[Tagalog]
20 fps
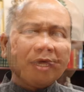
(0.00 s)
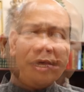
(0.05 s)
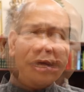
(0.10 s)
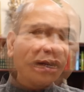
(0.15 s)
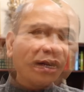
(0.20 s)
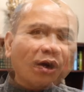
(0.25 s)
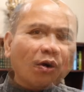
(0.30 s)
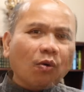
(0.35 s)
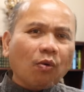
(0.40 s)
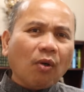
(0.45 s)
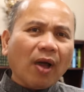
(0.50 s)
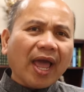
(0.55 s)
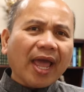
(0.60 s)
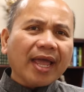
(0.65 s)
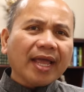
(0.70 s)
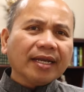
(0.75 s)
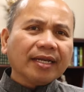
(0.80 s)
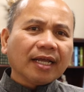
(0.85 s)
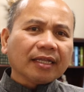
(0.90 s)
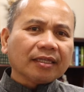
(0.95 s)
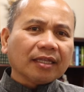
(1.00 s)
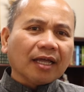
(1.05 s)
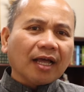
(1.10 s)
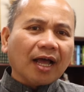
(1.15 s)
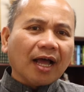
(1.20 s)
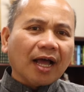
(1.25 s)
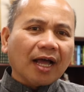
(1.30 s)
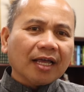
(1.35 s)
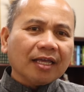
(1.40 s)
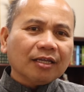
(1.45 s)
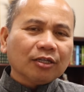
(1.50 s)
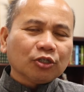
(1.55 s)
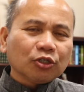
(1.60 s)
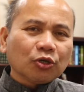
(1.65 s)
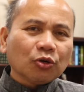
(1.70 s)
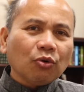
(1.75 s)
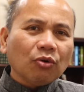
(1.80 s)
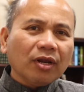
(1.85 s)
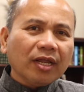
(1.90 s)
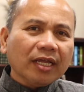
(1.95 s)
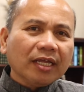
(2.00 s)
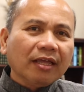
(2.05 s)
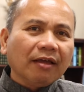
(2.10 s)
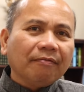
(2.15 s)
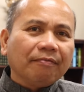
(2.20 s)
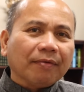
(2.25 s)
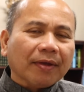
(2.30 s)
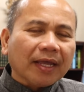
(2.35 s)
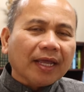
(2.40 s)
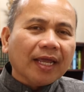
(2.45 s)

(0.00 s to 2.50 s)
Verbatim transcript: in a way that I truly give